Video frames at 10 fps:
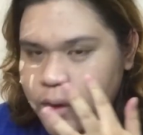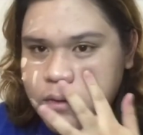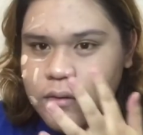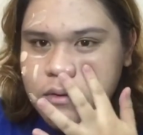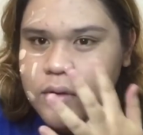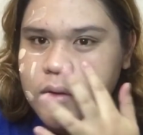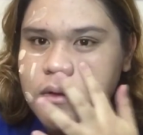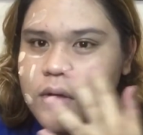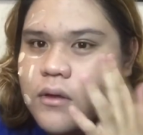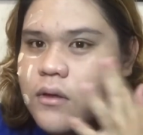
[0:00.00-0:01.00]
ayun
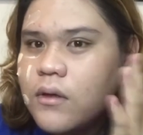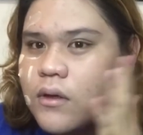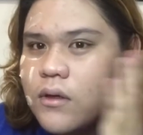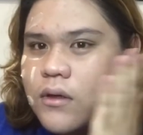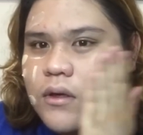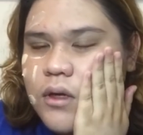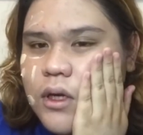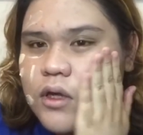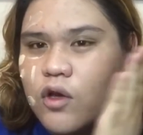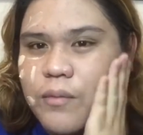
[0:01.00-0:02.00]

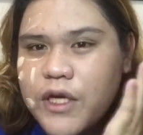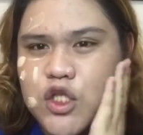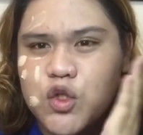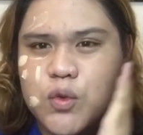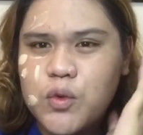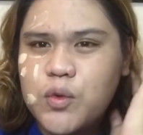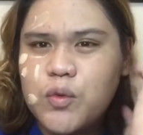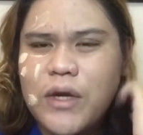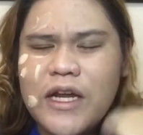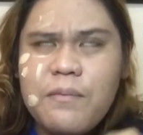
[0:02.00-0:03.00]
nakikita ko medyo,
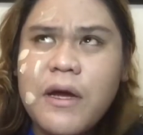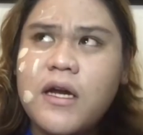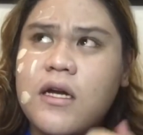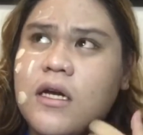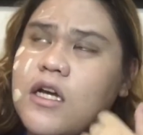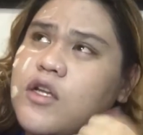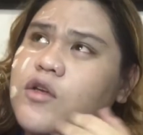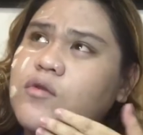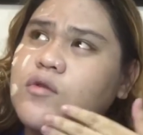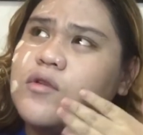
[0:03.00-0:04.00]
wala parang uh,
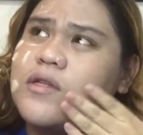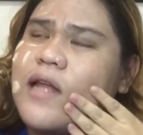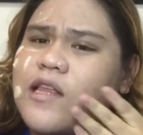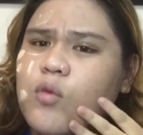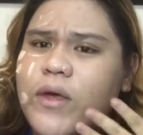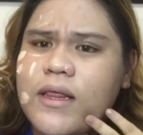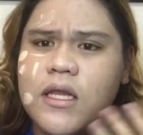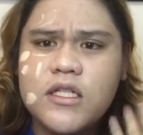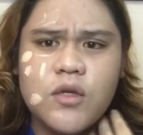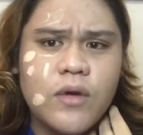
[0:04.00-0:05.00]
yung
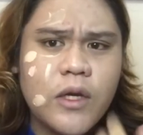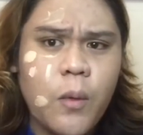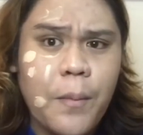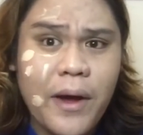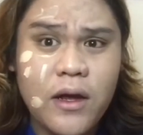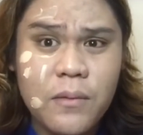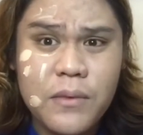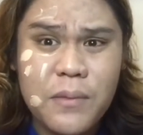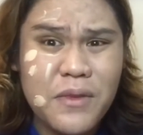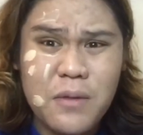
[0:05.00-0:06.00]
lightweight lang siya, wala namang
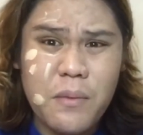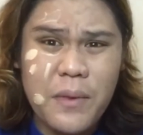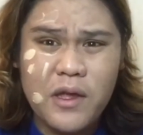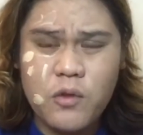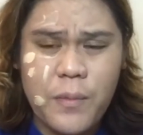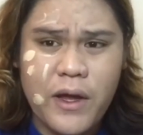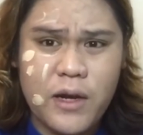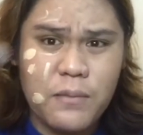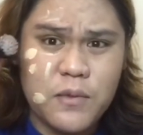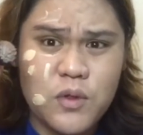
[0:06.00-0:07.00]
pakiramdam, hindi mabigat ang
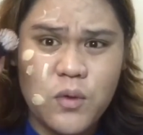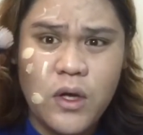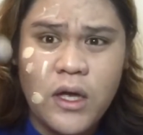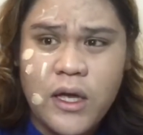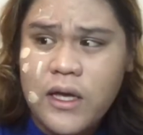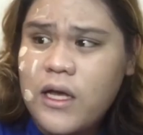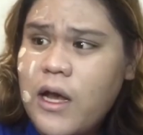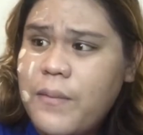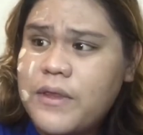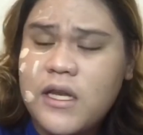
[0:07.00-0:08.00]
pakiramdam. So,
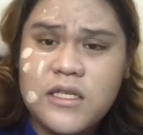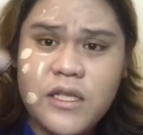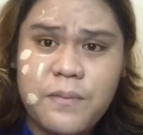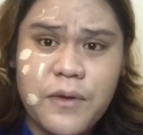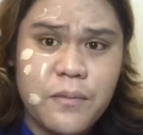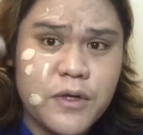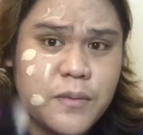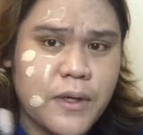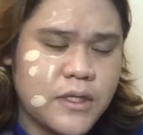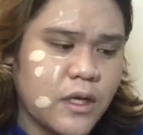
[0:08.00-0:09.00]
gagamit tayo ng stippling
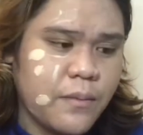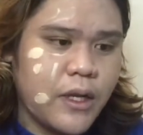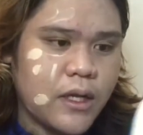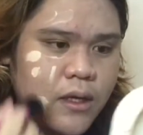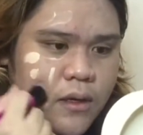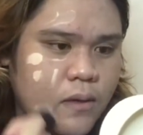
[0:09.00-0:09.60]
brush para sa kabila.